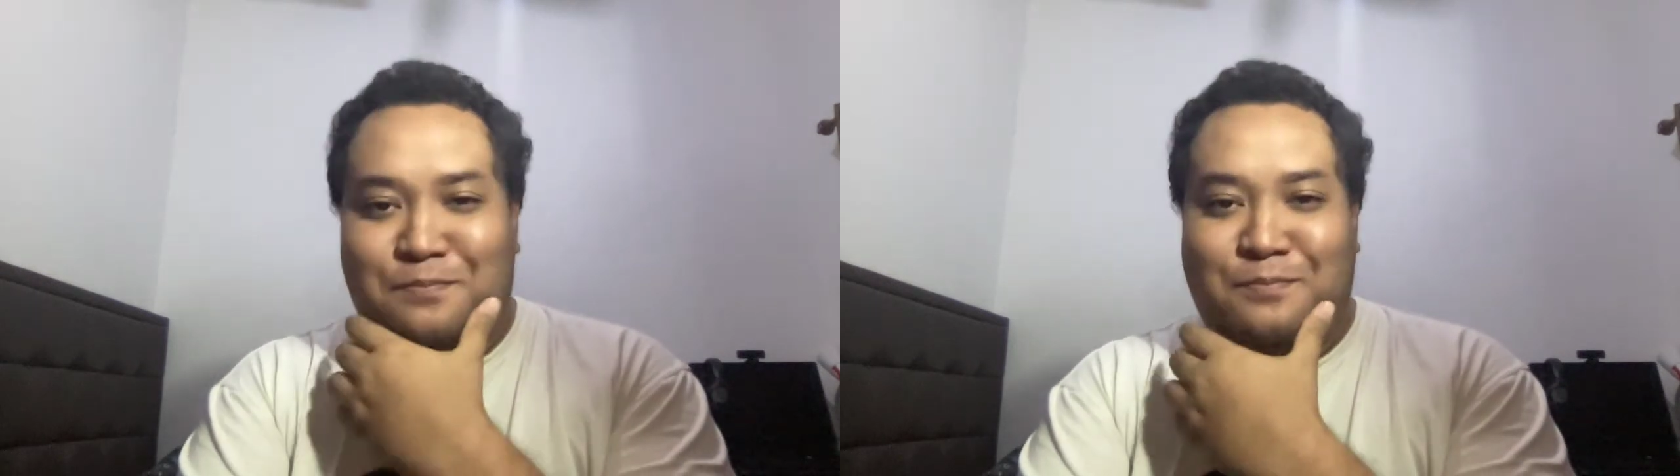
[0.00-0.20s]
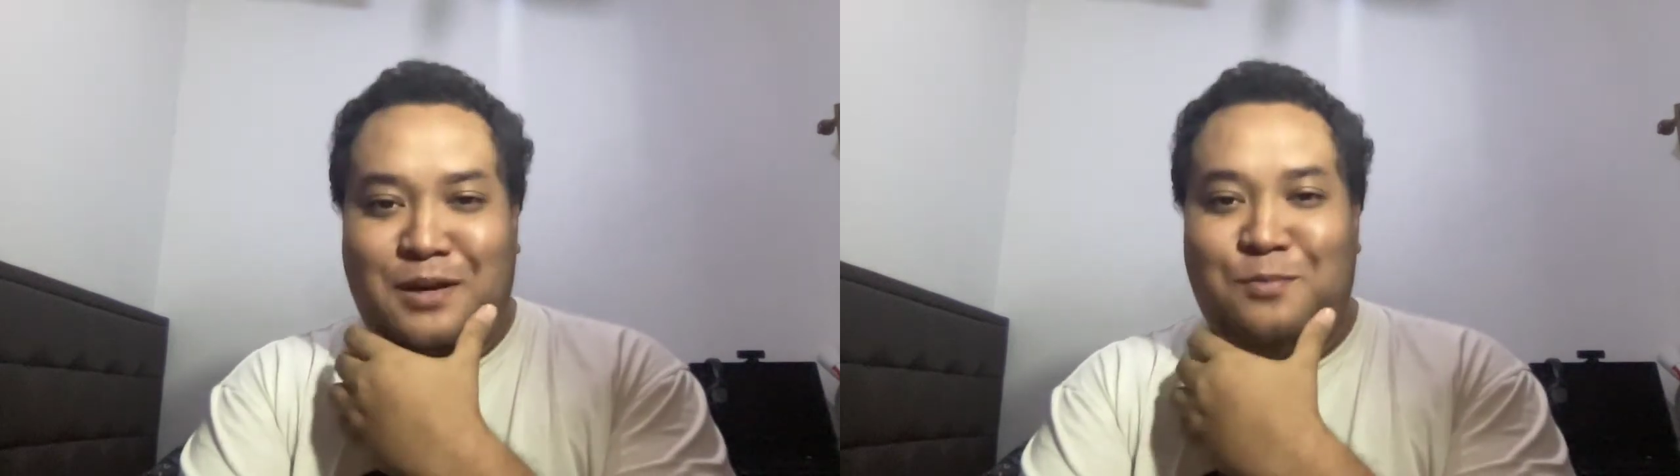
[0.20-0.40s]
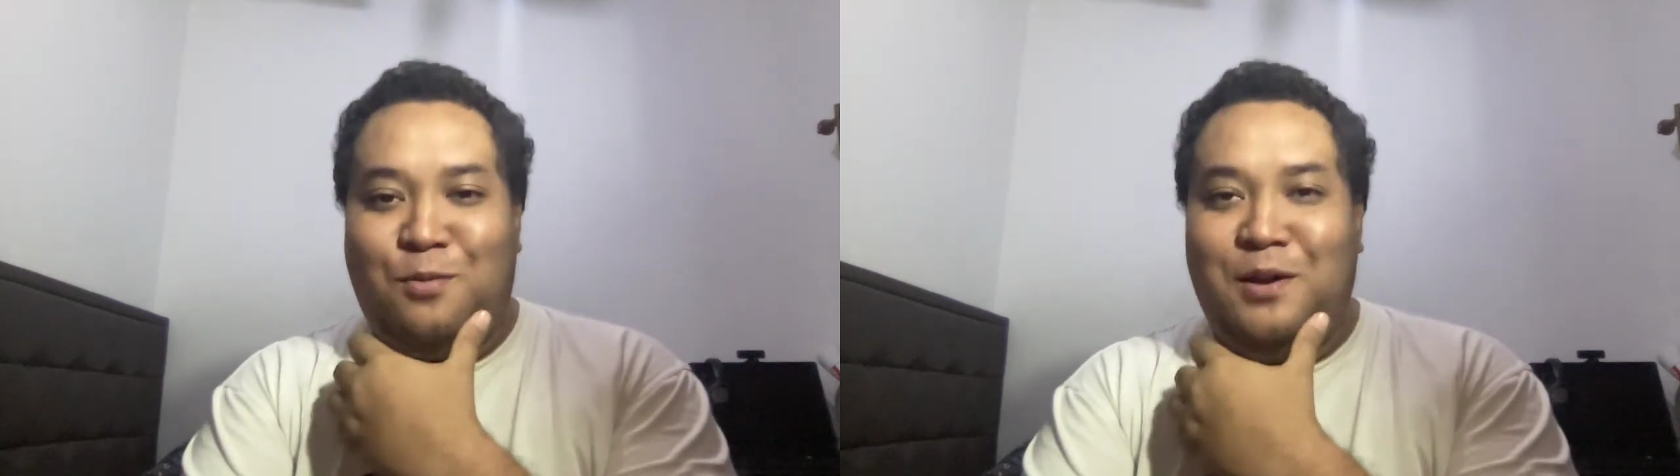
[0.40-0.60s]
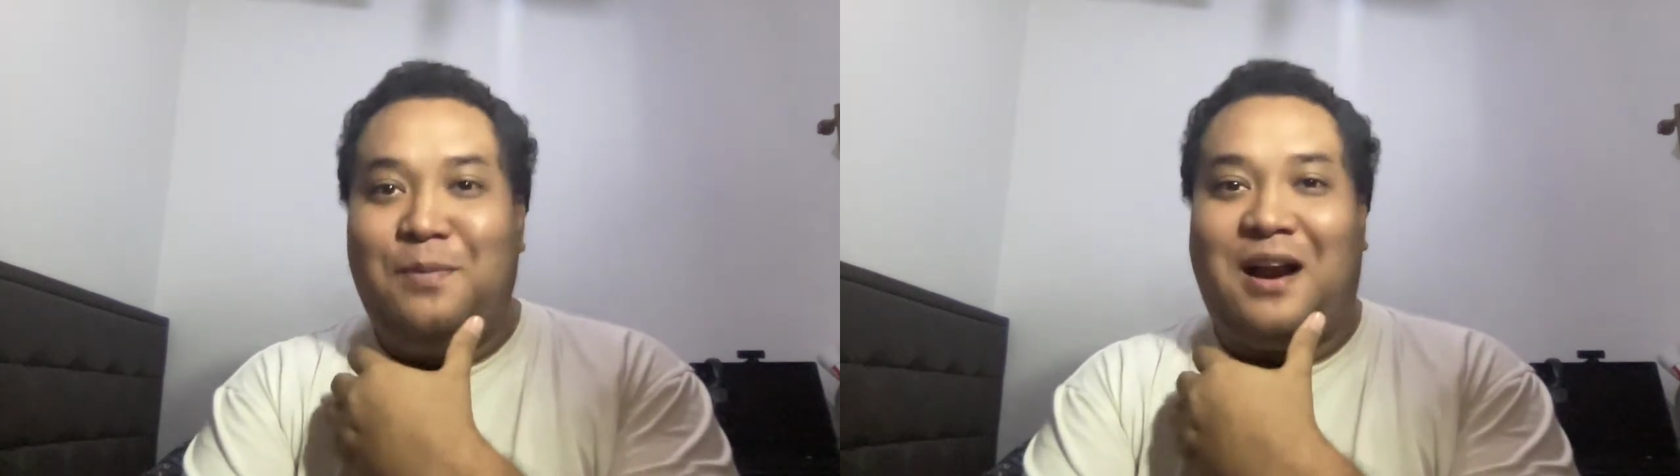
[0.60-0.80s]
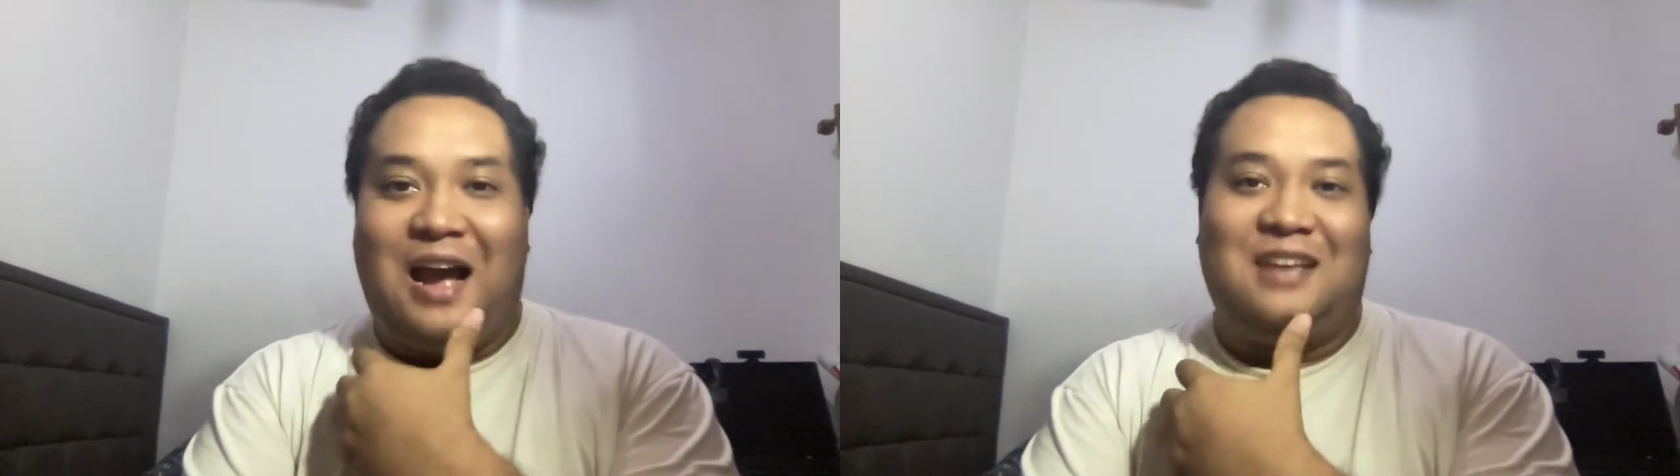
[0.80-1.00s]
beli mobil
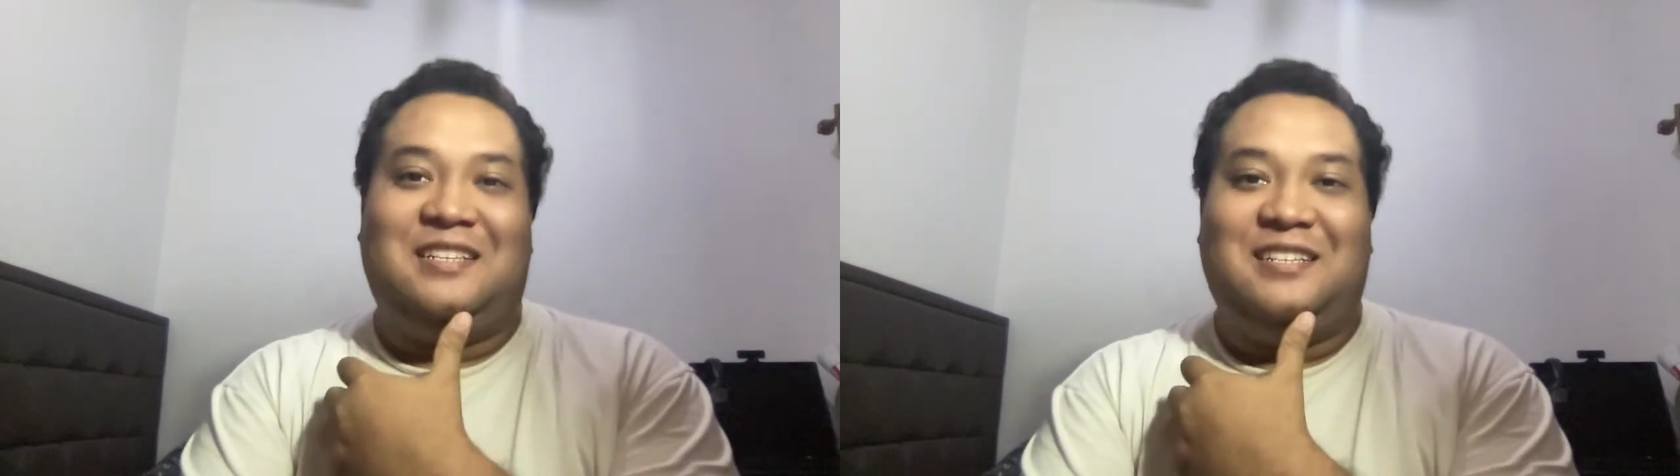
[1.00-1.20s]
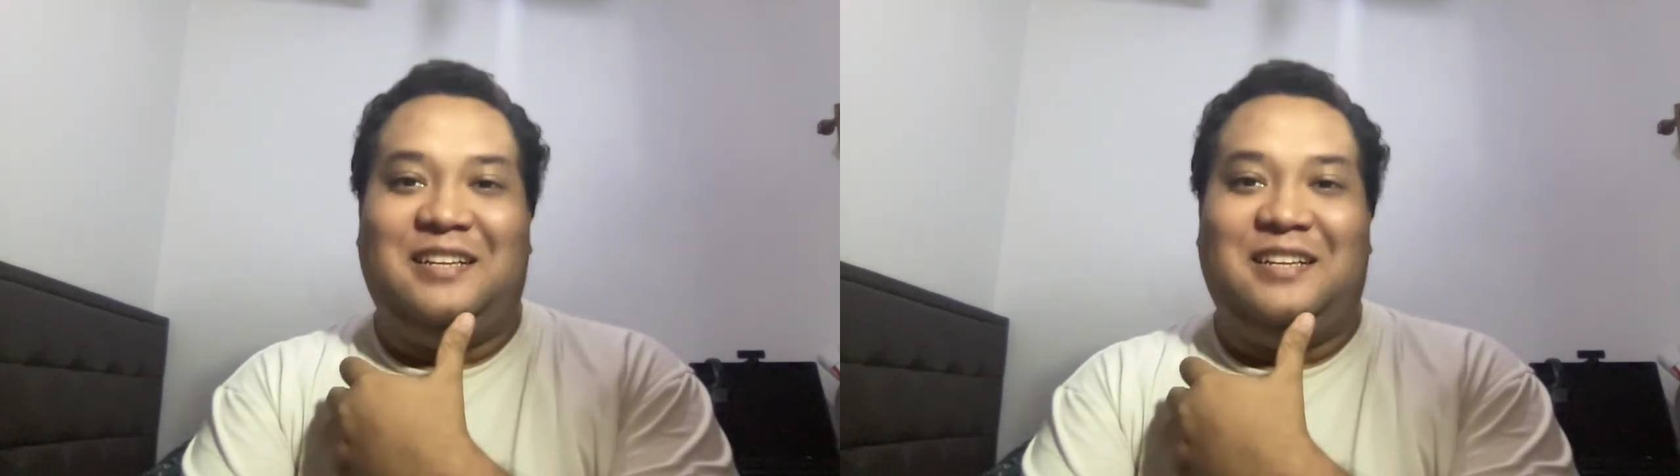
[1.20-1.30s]
bekas